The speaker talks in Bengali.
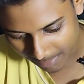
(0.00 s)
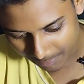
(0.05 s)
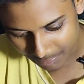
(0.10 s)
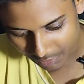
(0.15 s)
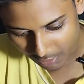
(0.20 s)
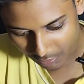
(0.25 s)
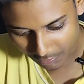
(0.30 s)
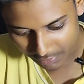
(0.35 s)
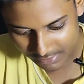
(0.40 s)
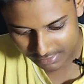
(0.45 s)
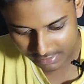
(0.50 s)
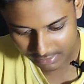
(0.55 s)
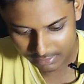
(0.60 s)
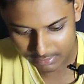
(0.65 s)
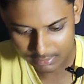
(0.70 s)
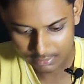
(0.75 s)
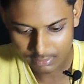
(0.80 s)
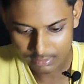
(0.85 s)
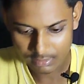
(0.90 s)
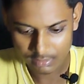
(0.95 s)
না হয়ে যায়
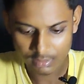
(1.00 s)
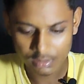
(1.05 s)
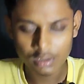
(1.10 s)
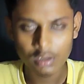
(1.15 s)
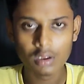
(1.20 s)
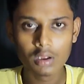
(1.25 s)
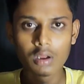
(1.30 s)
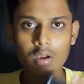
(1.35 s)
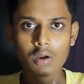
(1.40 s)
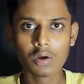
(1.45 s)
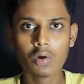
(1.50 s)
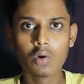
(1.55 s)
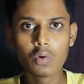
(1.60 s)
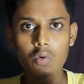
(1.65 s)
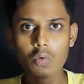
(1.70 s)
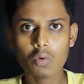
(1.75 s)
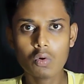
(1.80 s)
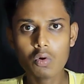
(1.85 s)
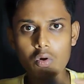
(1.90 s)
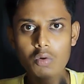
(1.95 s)
ও
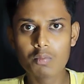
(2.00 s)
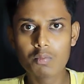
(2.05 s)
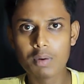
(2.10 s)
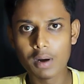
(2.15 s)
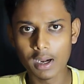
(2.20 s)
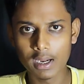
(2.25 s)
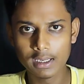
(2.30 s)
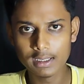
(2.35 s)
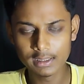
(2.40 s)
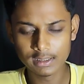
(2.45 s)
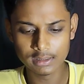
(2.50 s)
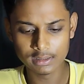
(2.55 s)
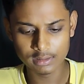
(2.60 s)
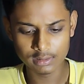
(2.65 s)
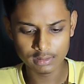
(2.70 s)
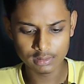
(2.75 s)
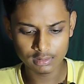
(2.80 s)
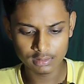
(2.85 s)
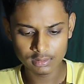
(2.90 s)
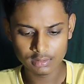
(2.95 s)
ভাই
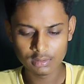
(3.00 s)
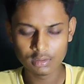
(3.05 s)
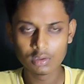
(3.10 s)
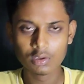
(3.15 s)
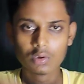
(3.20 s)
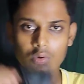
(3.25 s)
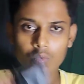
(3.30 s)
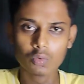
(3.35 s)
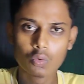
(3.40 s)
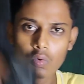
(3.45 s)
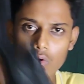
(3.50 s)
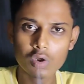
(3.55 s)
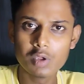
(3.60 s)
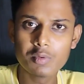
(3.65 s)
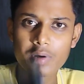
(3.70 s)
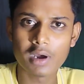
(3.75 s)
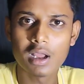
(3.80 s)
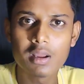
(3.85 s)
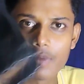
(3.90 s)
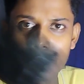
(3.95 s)
কই
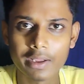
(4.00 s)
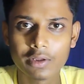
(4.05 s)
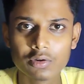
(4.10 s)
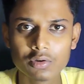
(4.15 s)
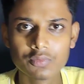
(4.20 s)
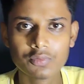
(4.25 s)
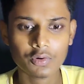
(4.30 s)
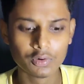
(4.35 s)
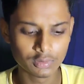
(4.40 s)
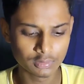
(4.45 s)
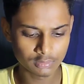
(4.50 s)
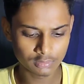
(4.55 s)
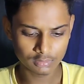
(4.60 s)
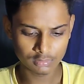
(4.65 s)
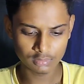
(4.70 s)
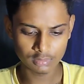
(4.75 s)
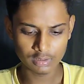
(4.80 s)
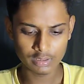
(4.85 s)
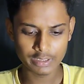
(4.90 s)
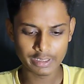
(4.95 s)
ভাই মাইক্রোফোন
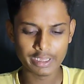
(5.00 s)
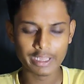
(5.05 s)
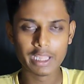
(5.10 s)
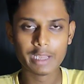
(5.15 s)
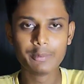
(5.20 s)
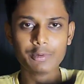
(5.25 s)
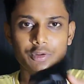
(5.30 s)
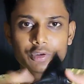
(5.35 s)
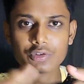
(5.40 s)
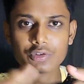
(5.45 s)
এর ভিতরে তো